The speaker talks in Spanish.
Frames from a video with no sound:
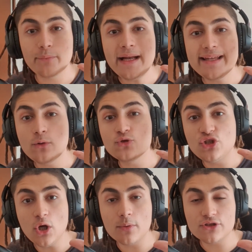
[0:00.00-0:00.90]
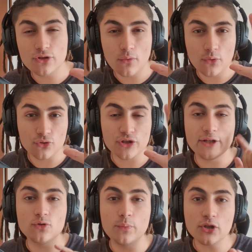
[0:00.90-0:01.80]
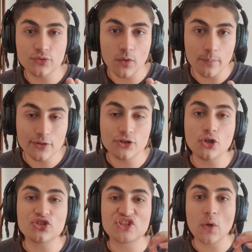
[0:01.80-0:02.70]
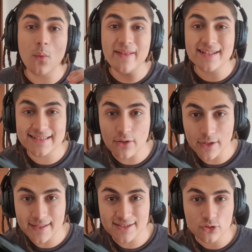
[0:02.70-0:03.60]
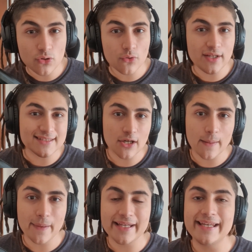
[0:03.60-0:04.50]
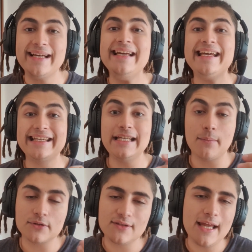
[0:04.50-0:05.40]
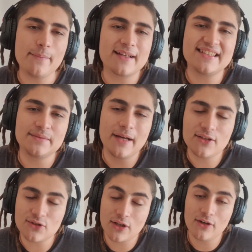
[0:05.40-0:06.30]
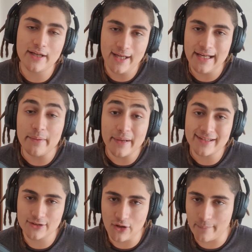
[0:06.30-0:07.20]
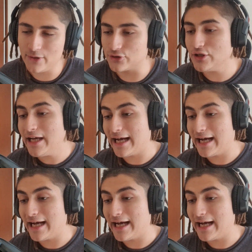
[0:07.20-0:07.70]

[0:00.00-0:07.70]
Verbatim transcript: Van a tener un 5% bonus en su próximo depósito, 50 centavos gratis si nunca utilizaron la página y la posibilidad de participar al sorteo que la parte de todo amigos.